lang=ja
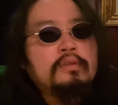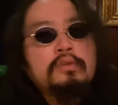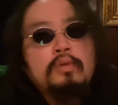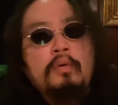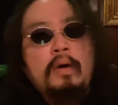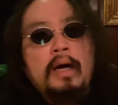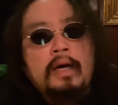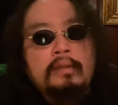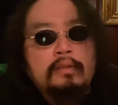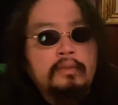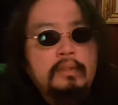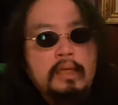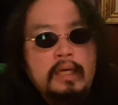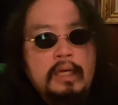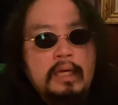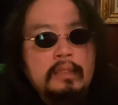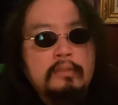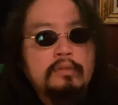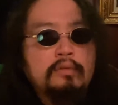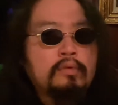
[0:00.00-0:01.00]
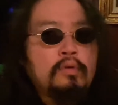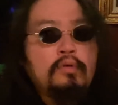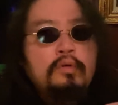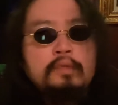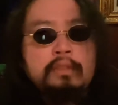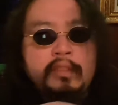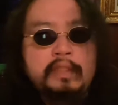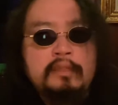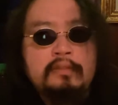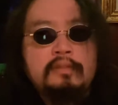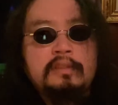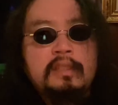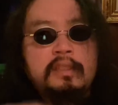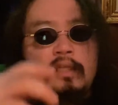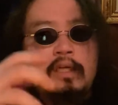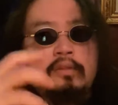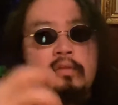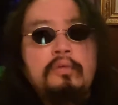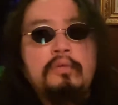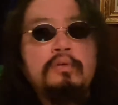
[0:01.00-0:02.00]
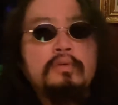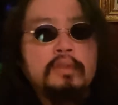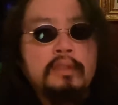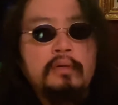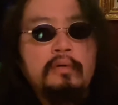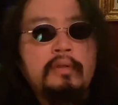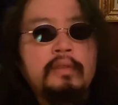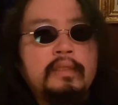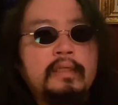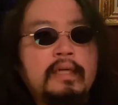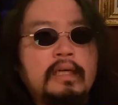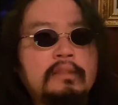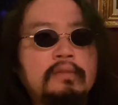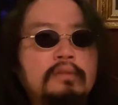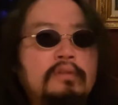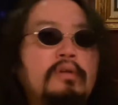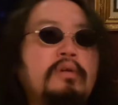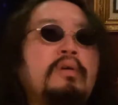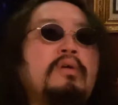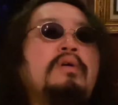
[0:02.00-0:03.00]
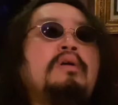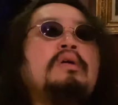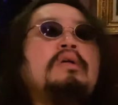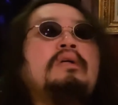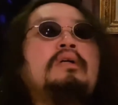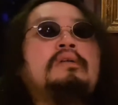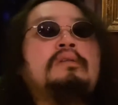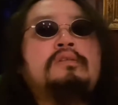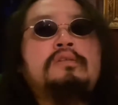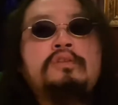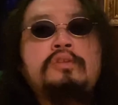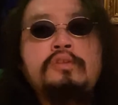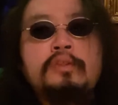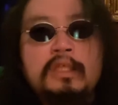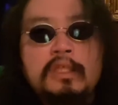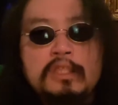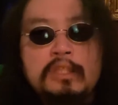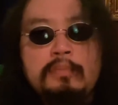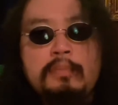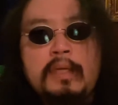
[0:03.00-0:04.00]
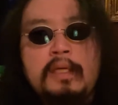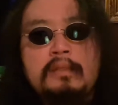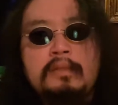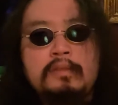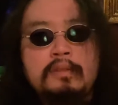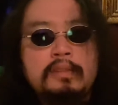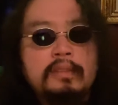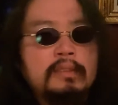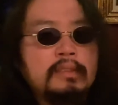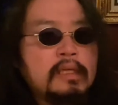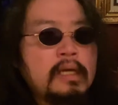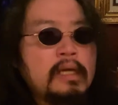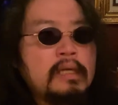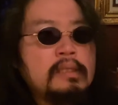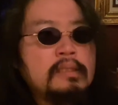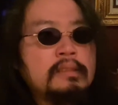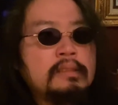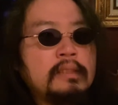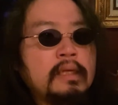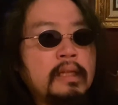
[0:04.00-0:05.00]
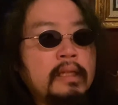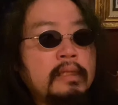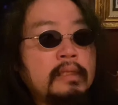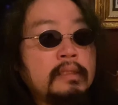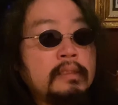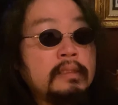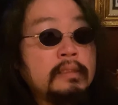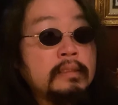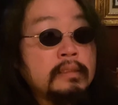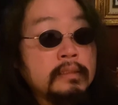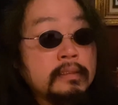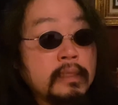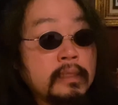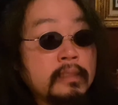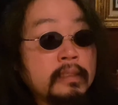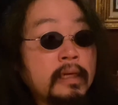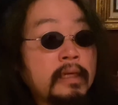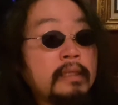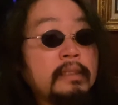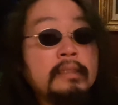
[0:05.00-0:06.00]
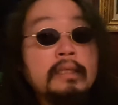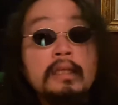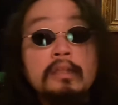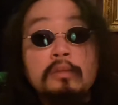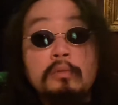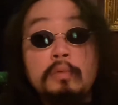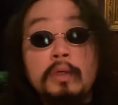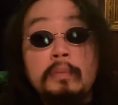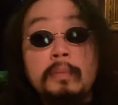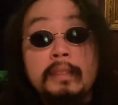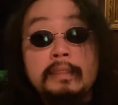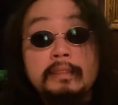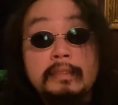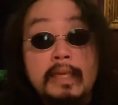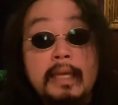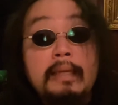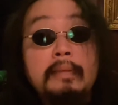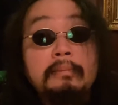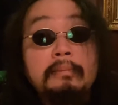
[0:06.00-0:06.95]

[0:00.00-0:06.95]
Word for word: ファーとかちょっと大きな机とかドーンって置いてから、ちょっとくつろげるスペースにできたらいいなと思いまして、